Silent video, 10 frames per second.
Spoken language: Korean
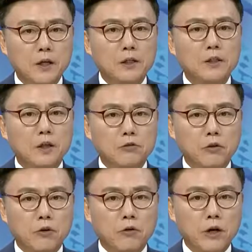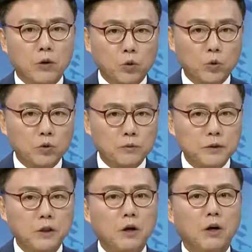그 연구 결과의
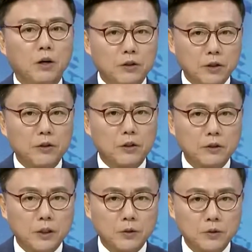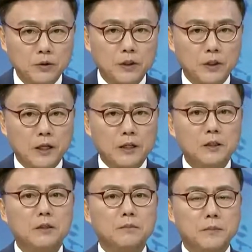공통점은 어떤 형태로든
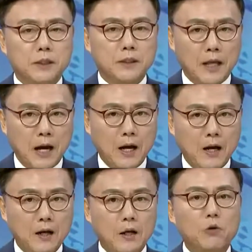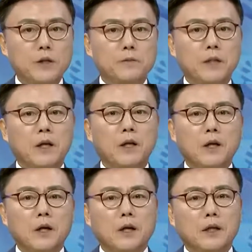영향을 미친다라고 음. 왔습니다.
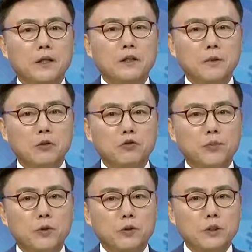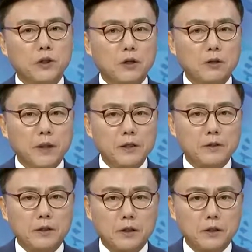그러니까 이름이 투표용지 처음에
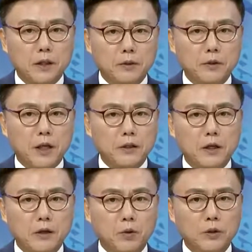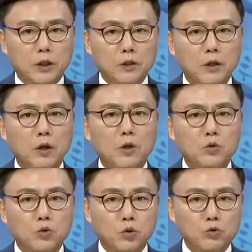있었기 때문에 혜택을 본다는
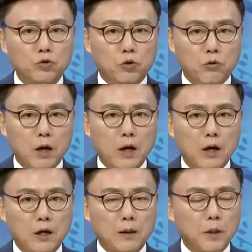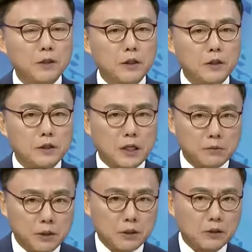초두 효과, 그러니까 먼저 있는
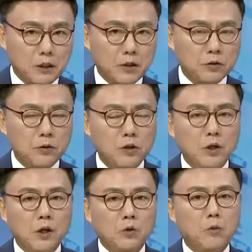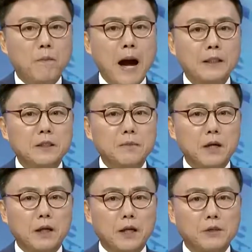사람을 찍는다는 거죠. 네. 또
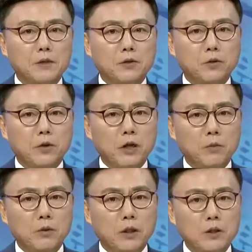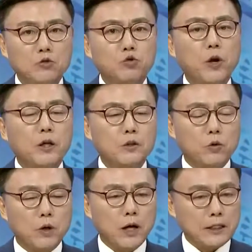마지막에 있어서 효과를 본다는 최근
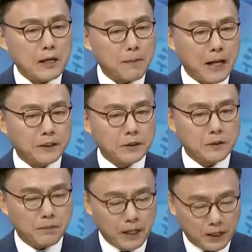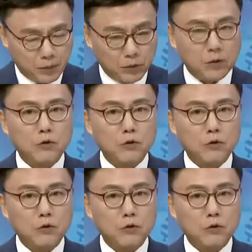효과, 가장 마지막에 본